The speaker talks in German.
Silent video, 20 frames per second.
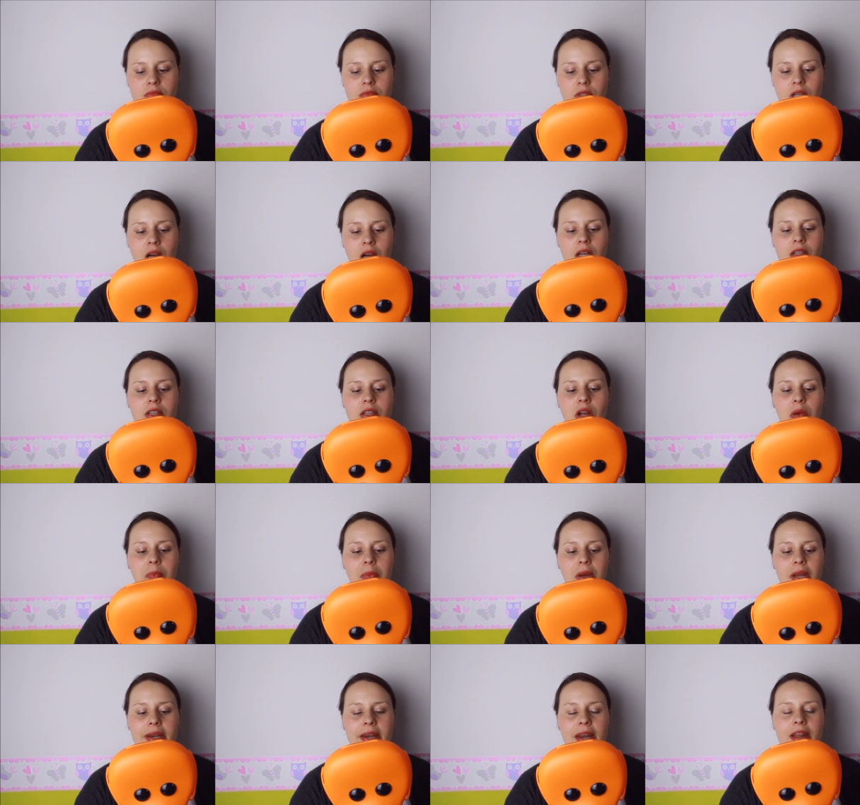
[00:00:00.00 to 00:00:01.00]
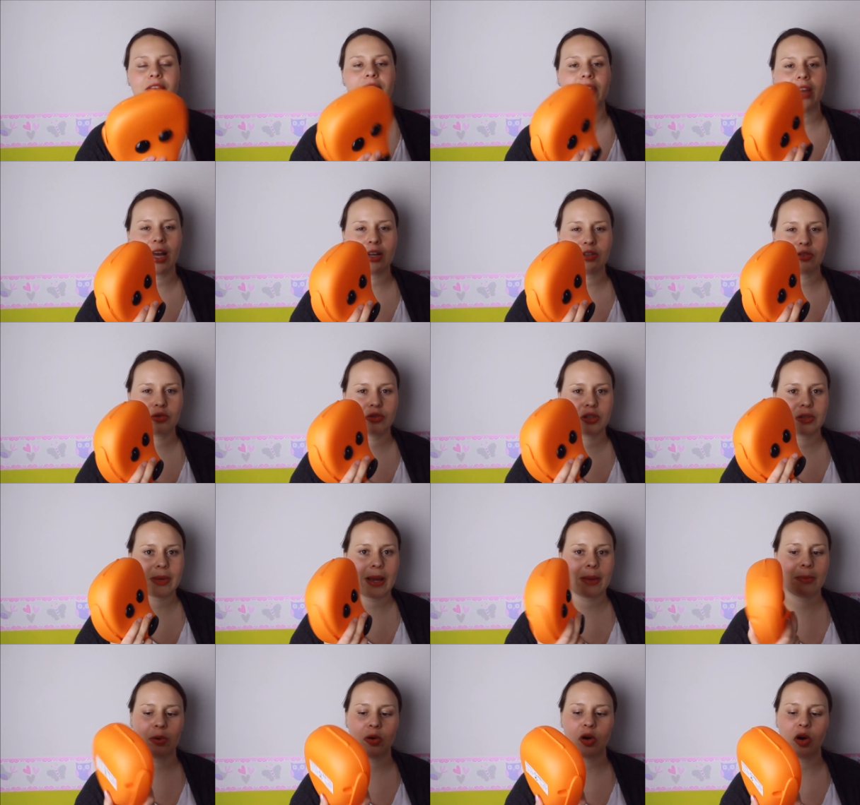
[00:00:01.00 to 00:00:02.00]
Ja, ich glaube, mein Neffe hat schon
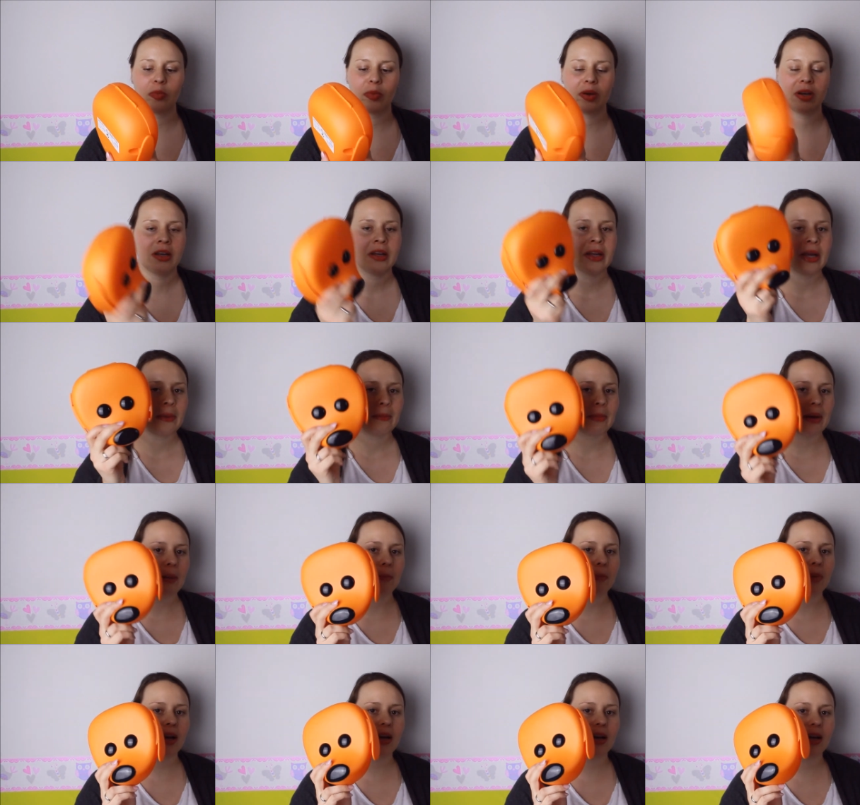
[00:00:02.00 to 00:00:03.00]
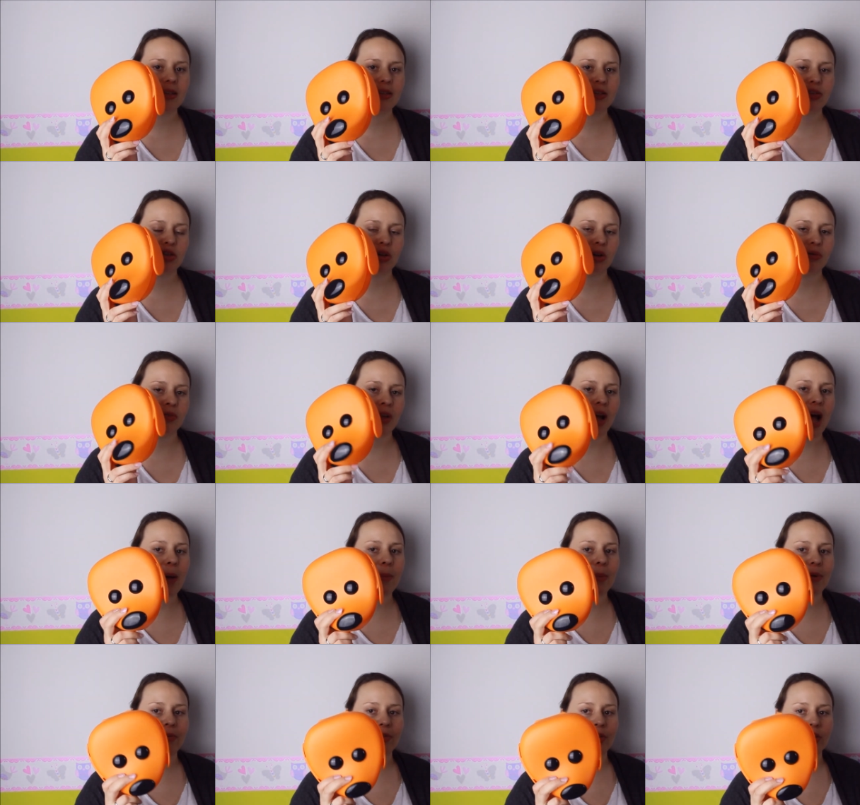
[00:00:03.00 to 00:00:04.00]
zwei bekommen, mein Mann hat sie schon auf der
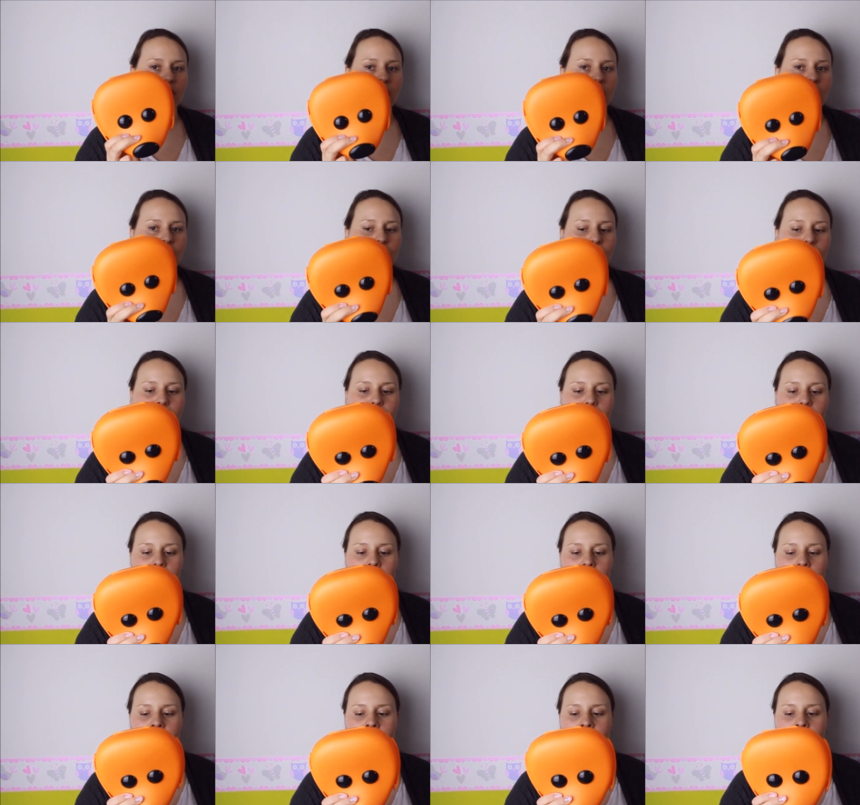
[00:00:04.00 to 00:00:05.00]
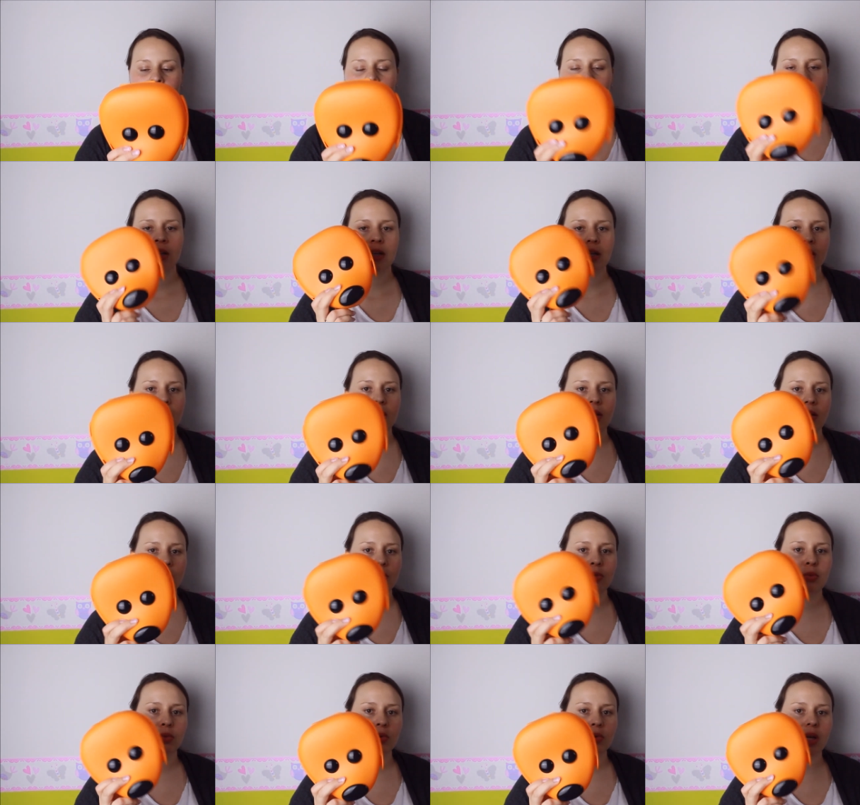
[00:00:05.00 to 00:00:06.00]
Arbeit verschenkt und ja, ich
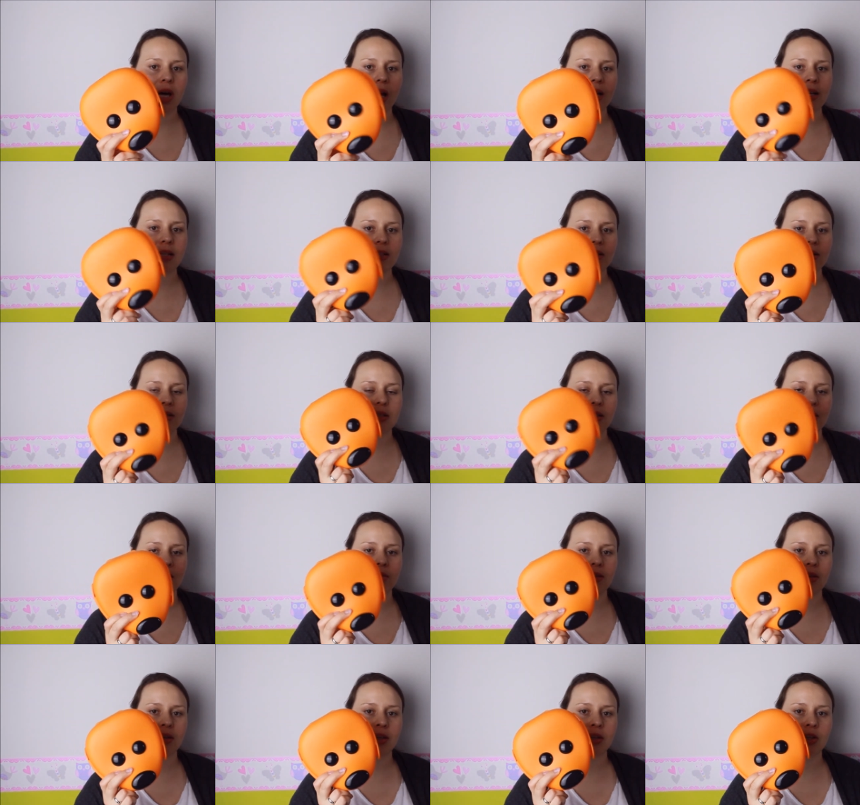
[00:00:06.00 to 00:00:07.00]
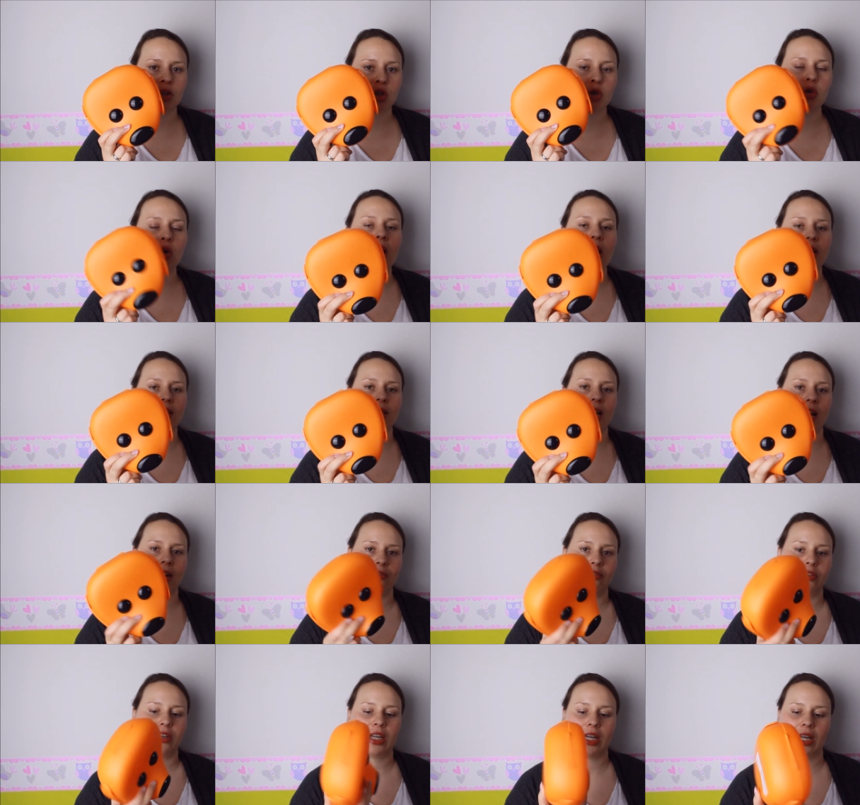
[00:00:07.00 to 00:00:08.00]
tue da jetzt die Schnullers rein
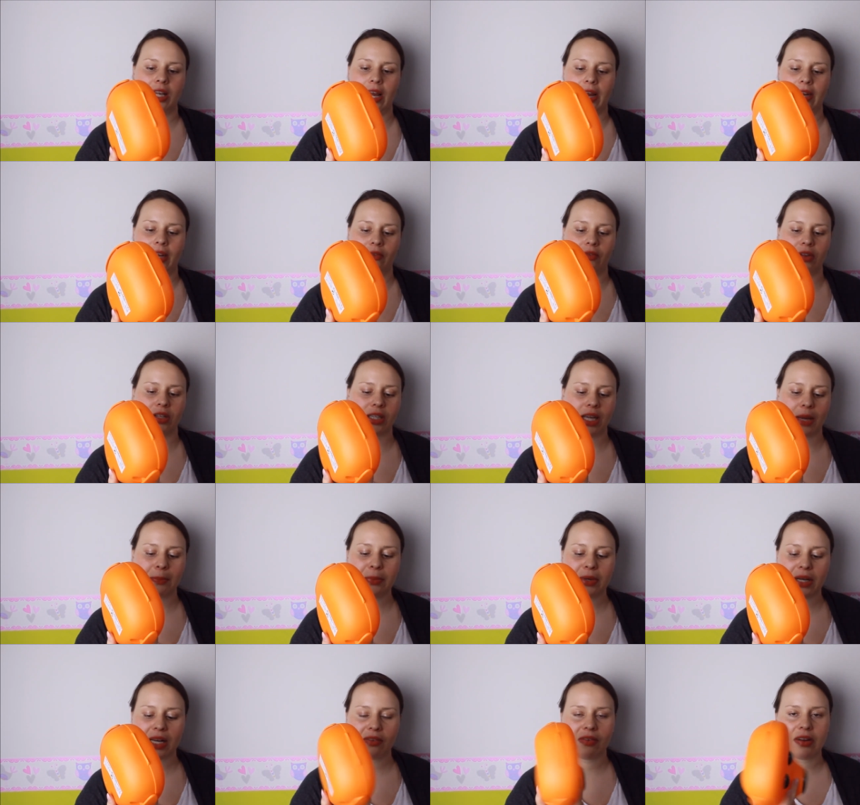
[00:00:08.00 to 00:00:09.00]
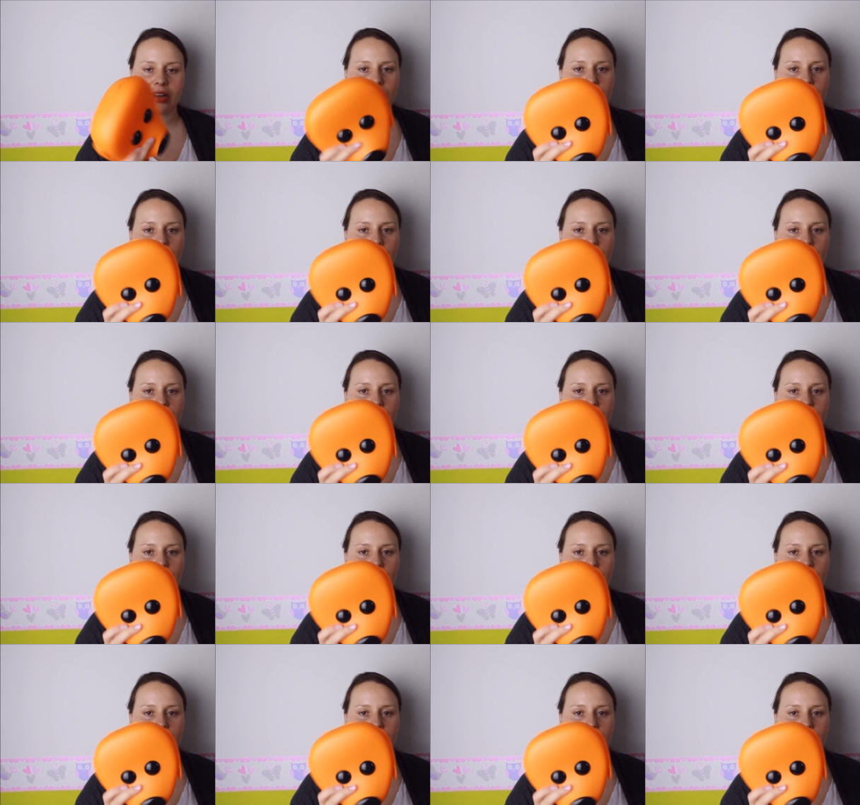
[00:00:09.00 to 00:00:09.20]
von der Kleinen, weil ich habe mittlerweile